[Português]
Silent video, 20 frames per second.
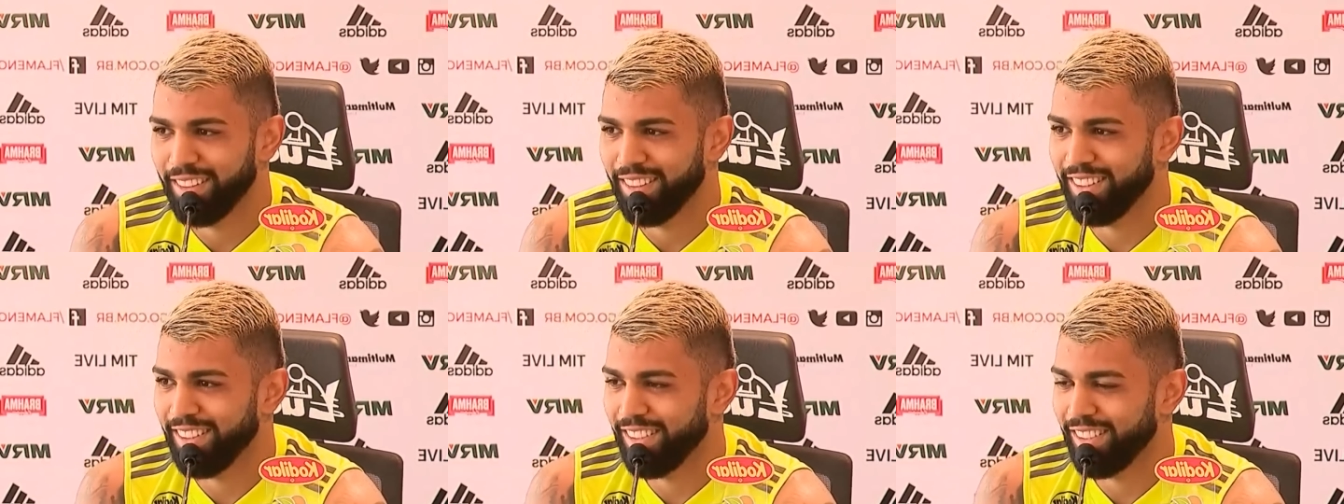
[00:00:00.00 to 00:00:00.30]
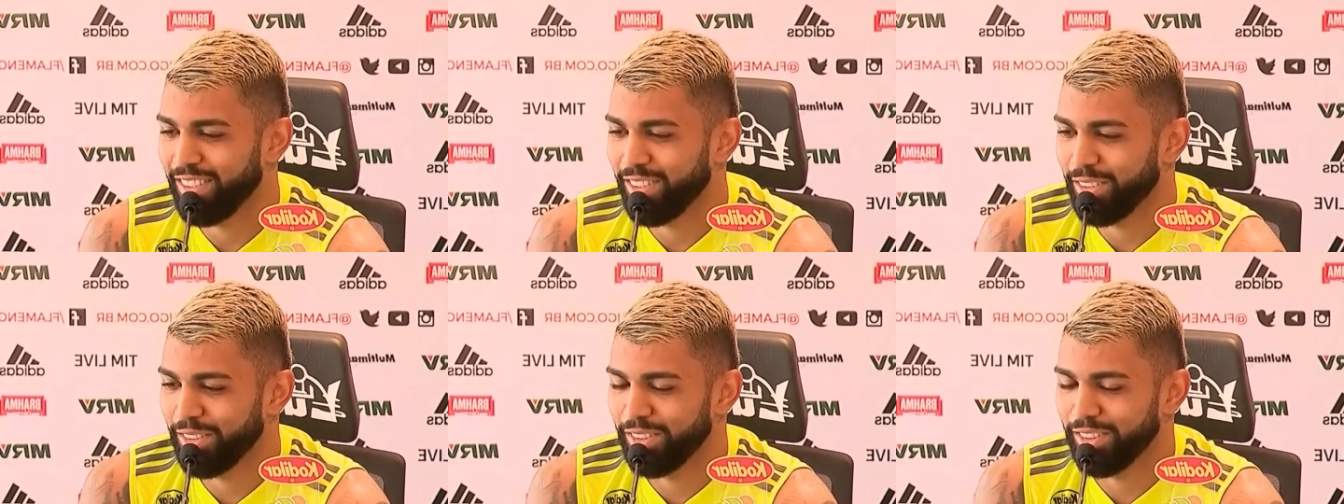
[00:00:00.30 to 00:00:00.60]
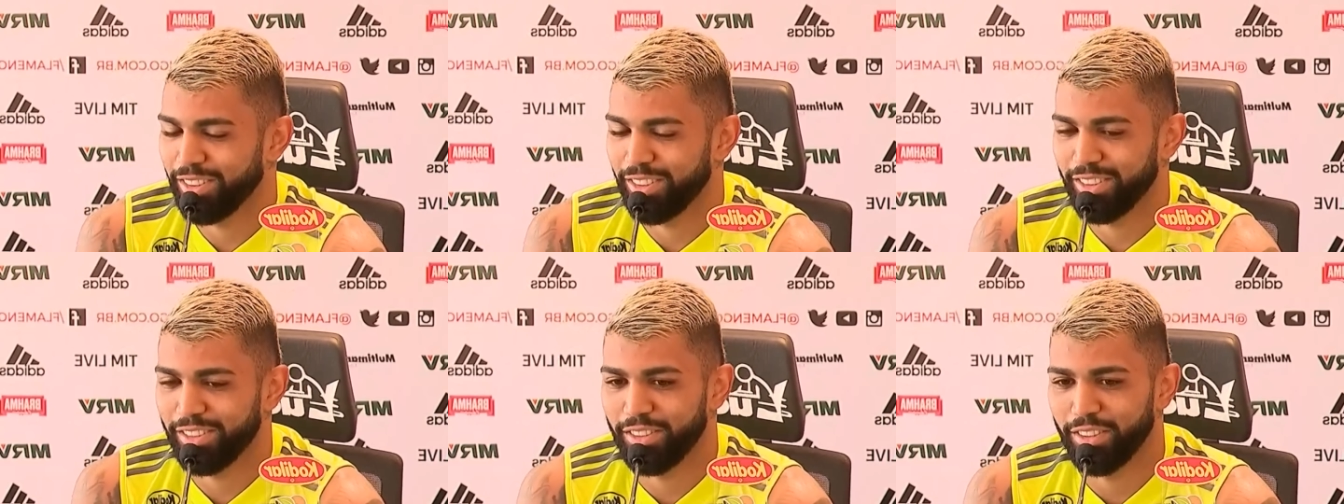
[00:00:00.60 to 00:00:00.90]
que
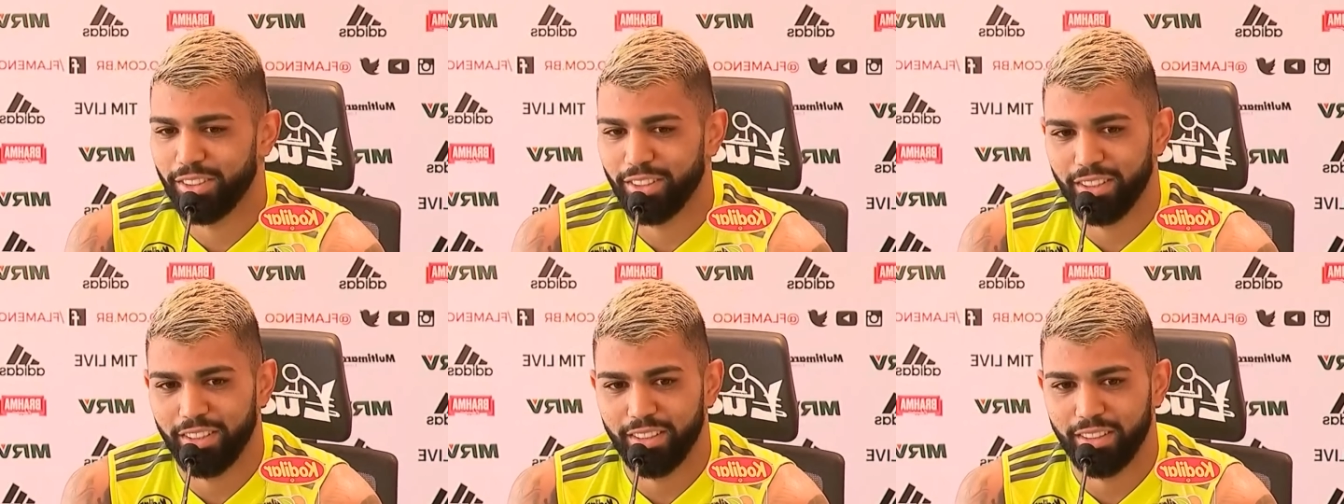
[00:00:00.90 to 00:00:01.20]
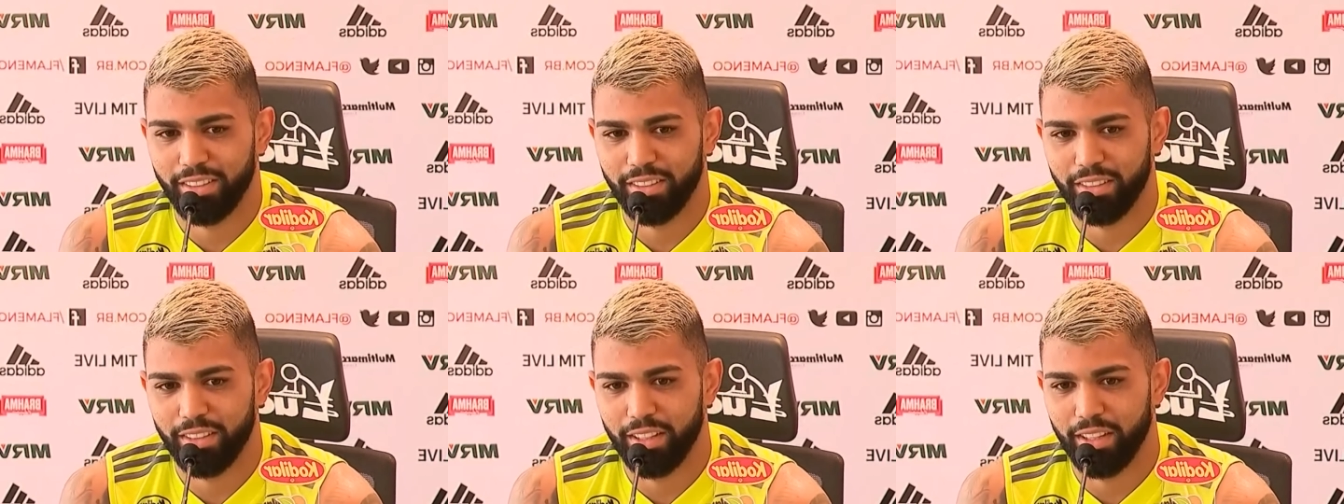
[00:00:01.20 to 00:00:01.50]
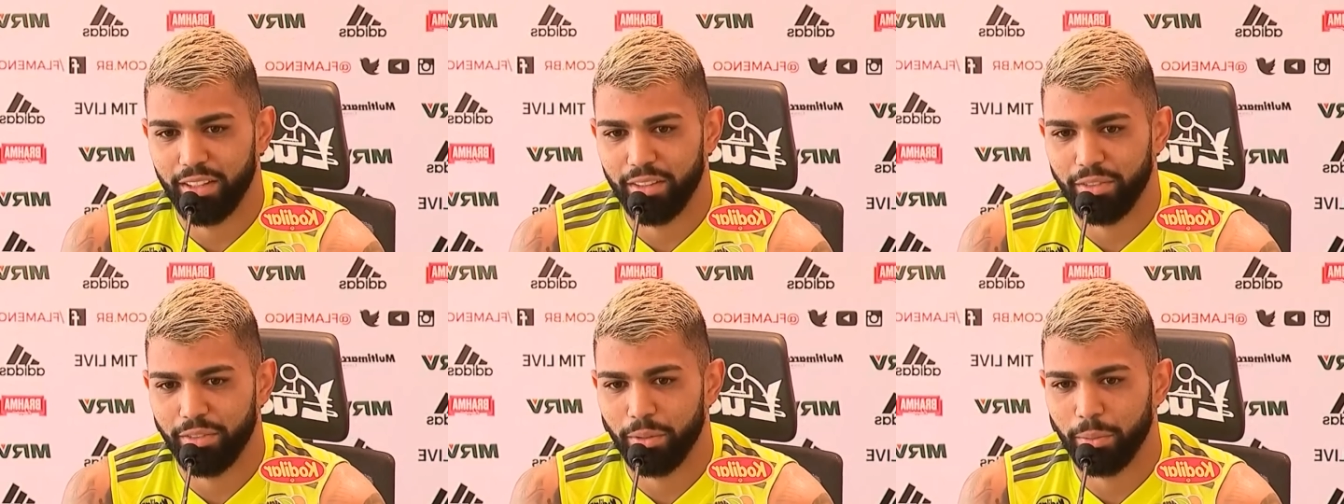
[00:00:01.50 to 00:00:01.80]
isso foi,
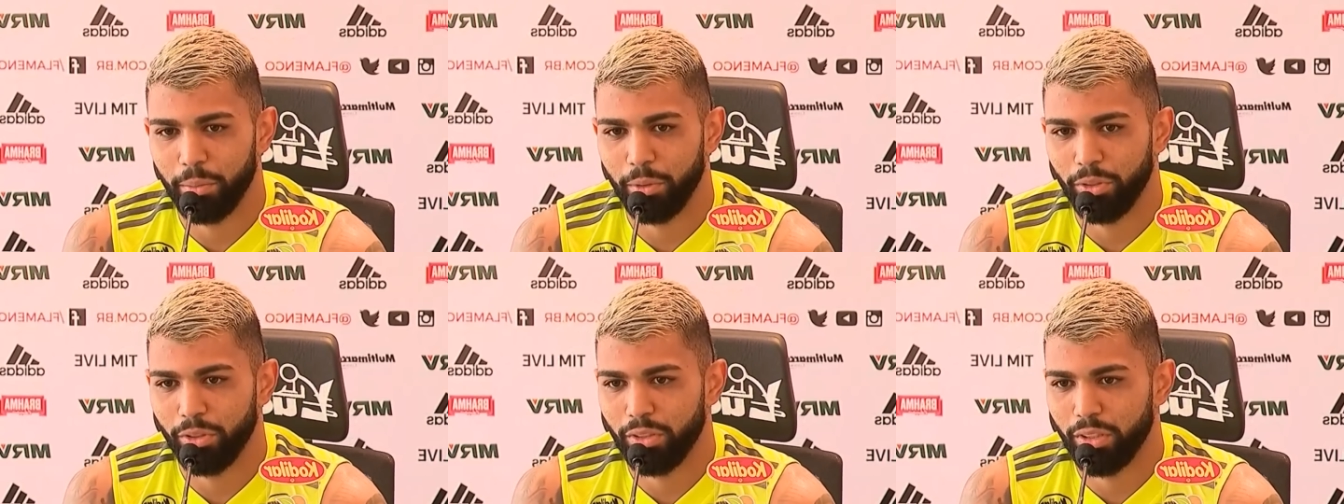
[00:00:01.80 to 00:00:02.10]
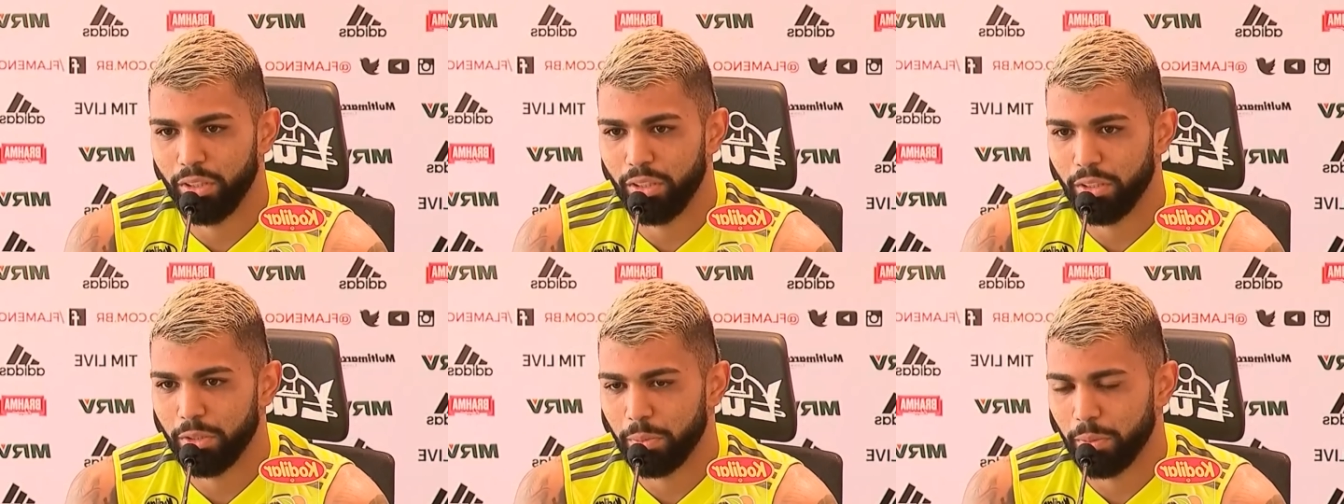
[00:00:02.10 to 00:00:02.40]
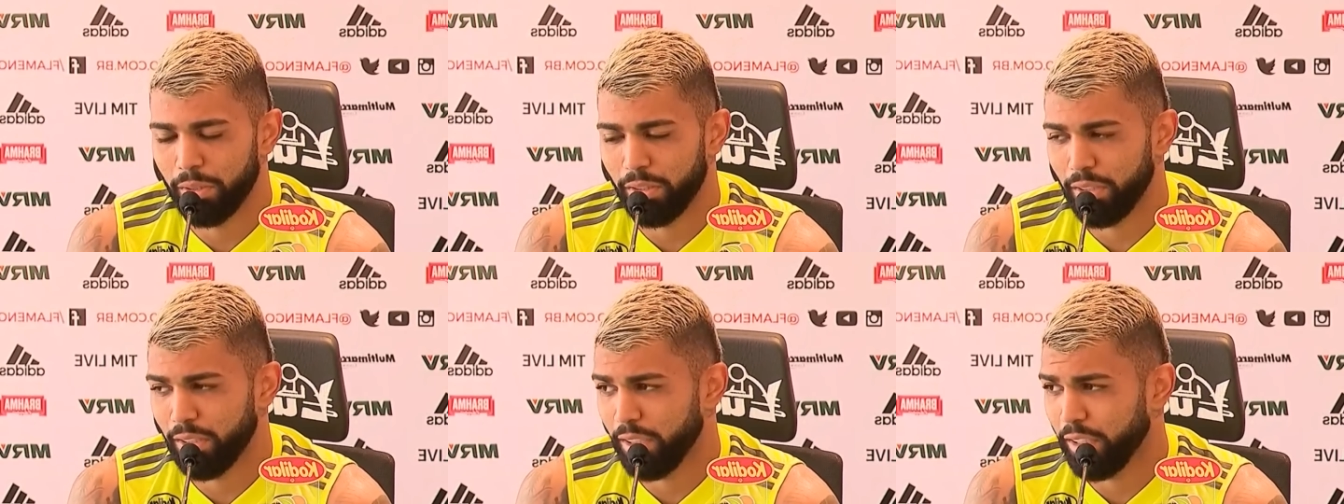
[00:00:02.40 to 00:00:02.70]
é, foi muito triste
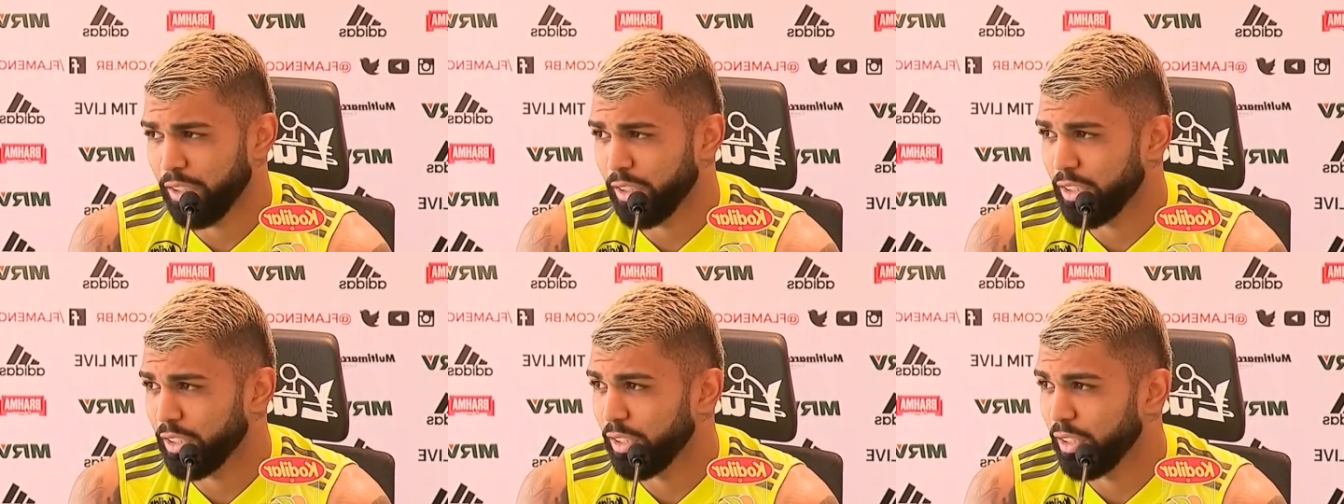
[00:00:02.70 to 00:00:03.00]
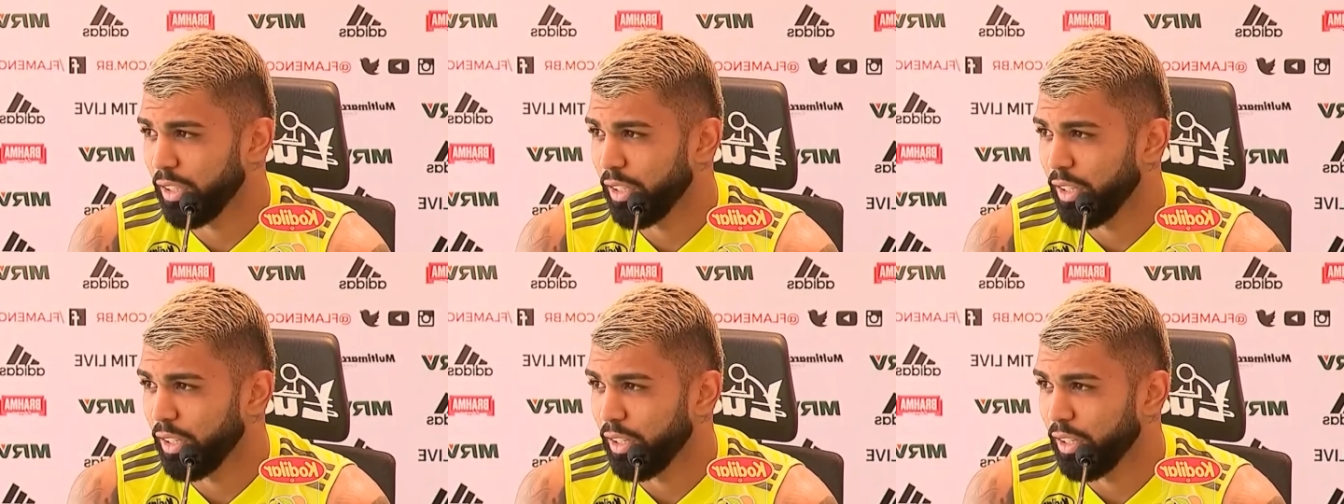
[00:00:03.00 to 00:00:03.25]
pra gente.